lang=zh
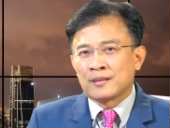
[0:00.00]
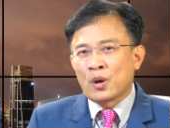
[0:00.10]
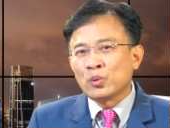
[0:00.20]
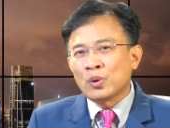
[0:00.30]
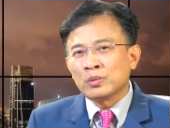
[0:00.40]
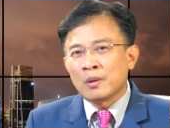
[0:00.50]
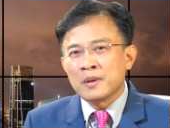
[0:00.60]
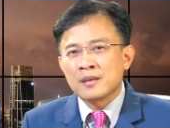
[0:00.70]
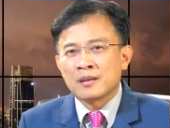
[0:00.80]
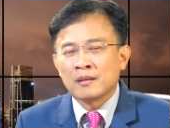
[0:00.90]
通通都
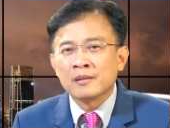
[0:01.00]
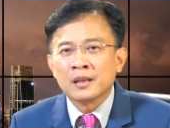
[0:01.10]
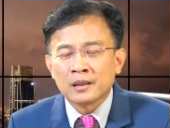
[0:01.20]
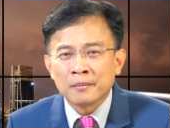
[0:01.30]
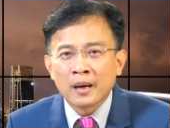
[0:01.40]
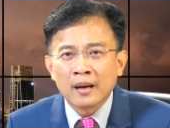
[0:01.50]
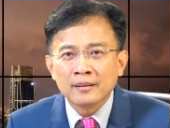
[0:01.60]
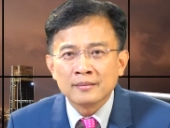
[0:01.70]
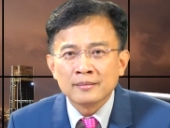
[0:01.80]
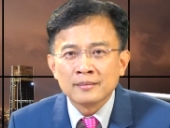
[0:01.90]
missing，有可能吗？
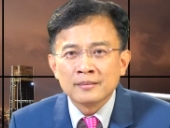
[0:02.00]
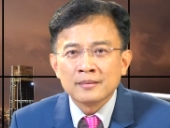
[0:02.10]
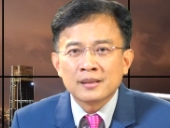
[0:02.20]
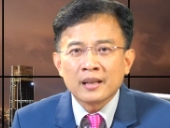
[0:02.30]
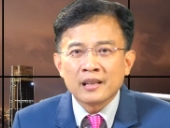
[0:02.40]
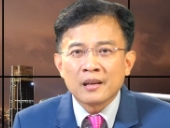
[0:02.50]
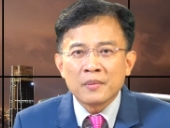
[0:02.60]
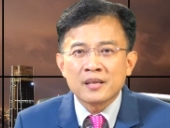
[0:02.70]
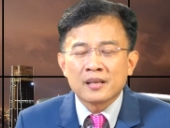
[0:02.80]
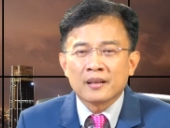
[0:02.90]
这里也
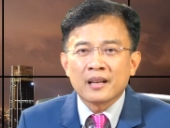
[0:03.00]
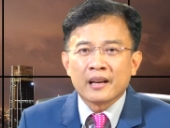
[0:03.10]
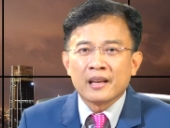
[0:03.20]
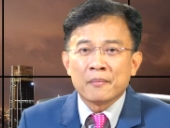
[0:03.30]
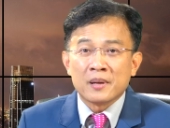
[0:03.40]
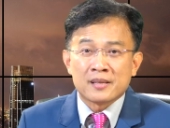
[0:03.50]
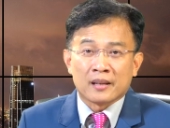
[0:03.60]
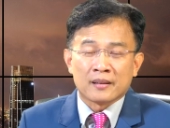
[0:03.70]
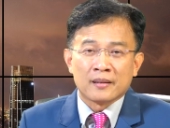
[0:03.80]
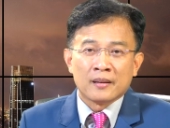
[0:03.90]
missing，那里也
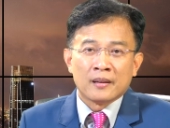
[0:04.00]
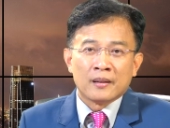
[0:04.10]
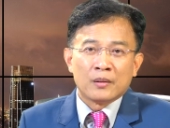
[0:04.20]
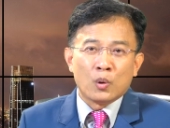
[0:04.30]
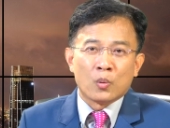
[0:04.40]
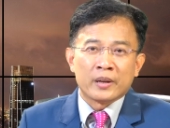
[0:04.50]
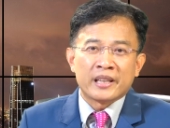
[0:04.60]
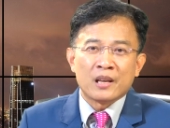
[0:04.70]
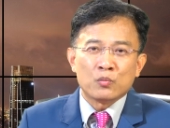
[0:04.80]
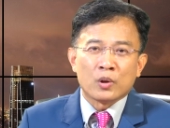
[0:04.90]
missing，论文
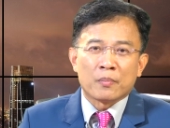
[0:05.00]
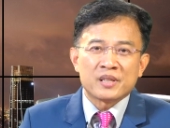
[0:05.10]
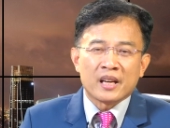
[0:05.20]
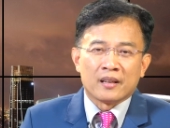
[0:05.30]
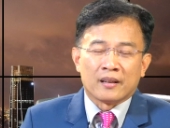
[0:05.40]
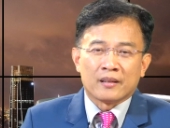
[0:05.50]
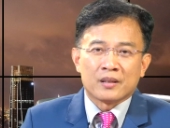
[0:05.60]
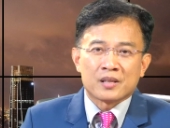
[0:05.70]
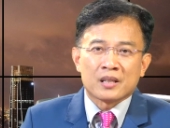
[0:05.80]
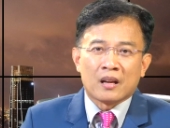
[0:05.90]
题目也不见了，
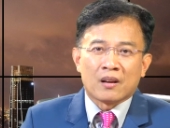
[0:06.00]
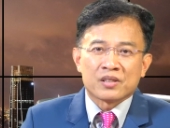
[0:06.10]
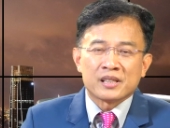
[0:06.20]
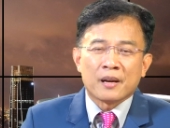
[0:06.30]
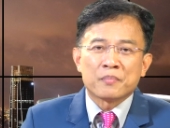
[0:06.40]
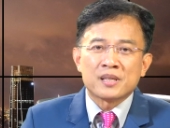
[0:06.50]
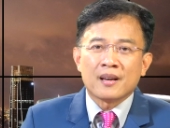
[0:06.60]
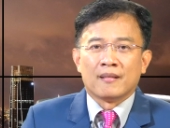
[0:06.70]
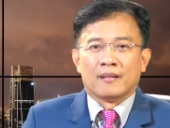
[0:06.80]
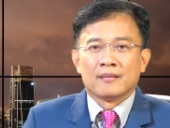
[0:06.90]
指导老师也不
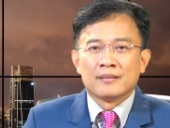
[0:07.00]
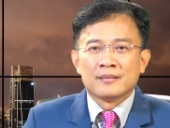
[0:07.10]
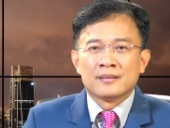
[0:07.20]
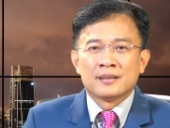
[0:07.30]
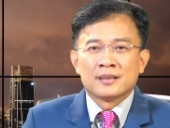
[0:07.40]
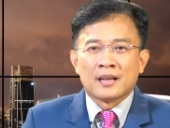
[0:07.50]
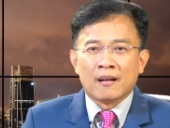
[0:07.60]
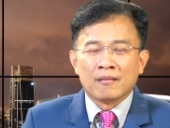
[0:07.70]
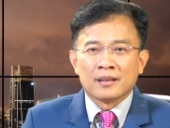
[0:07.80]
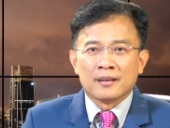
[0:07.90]
见了，然
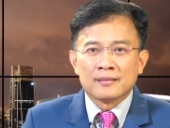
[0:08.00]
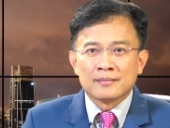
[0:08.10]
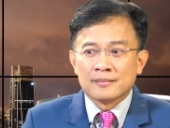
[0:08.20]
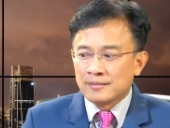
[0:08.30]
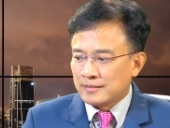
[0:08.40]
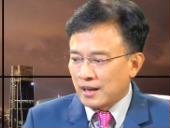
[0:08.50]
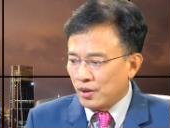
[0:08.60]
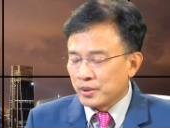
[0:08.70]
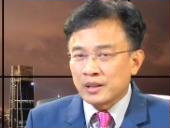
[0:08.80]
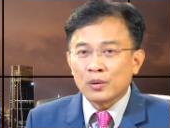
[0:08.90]
后呢？然
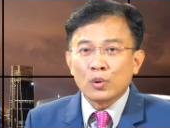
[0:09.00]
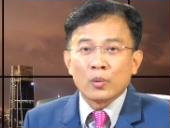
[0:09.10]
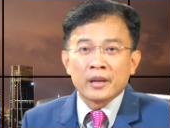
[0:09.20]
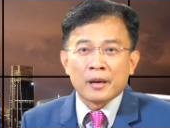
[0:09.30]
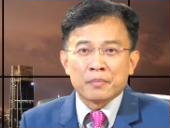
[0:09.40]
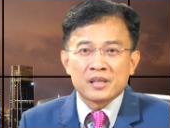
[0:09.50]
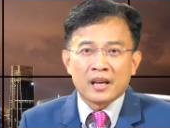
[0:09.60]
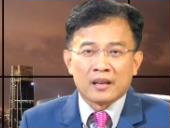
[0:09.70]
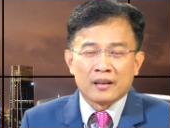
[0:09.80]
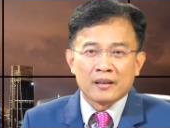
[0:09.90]
后你的论文也不
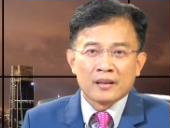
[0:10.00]
见了。